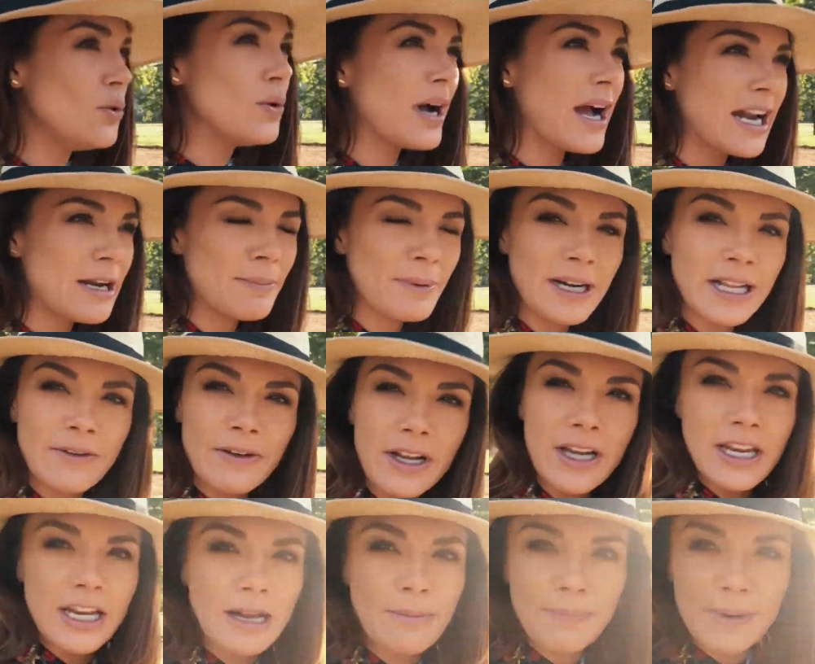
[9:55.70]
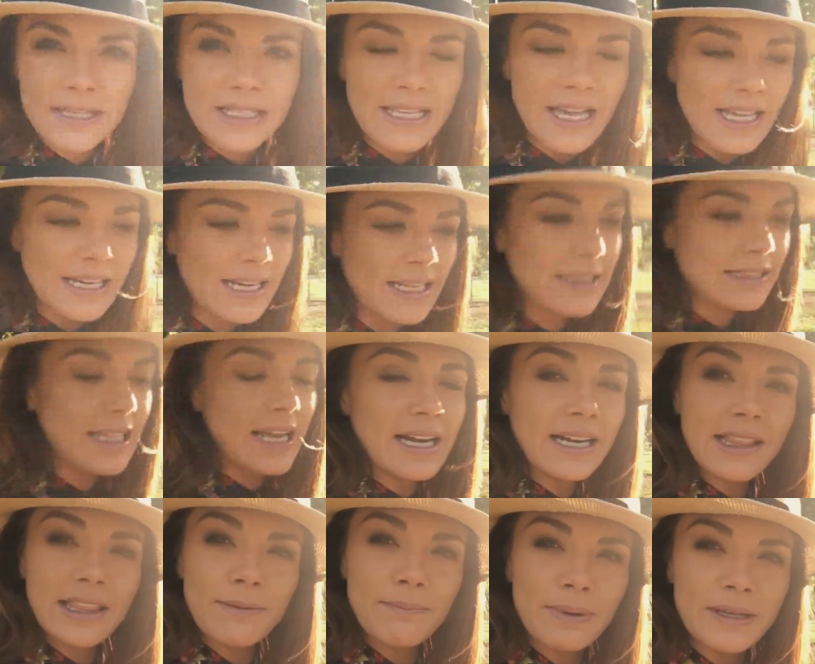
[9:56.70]
lugar para venir a pasar la
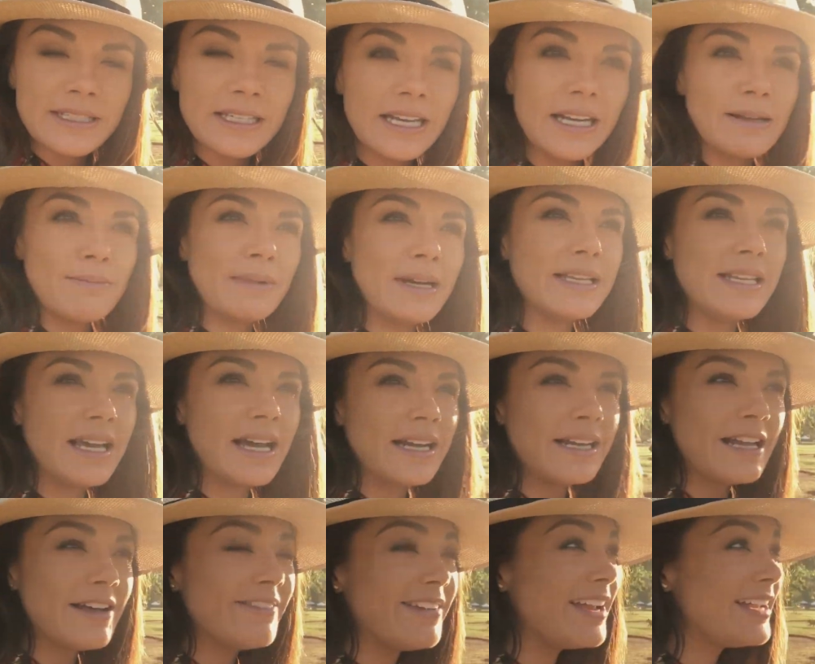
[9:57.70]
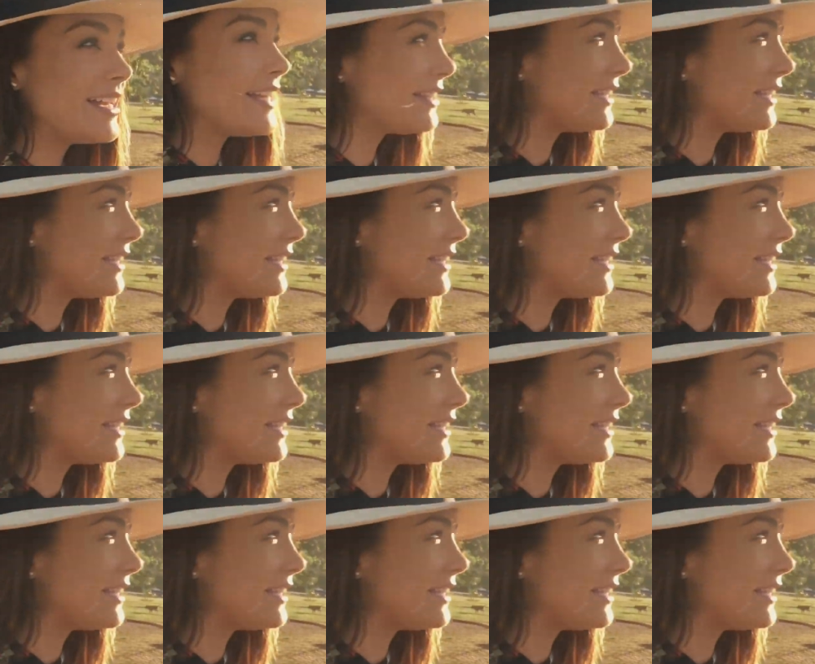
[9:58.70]
tarde, pasar la mañana, ver el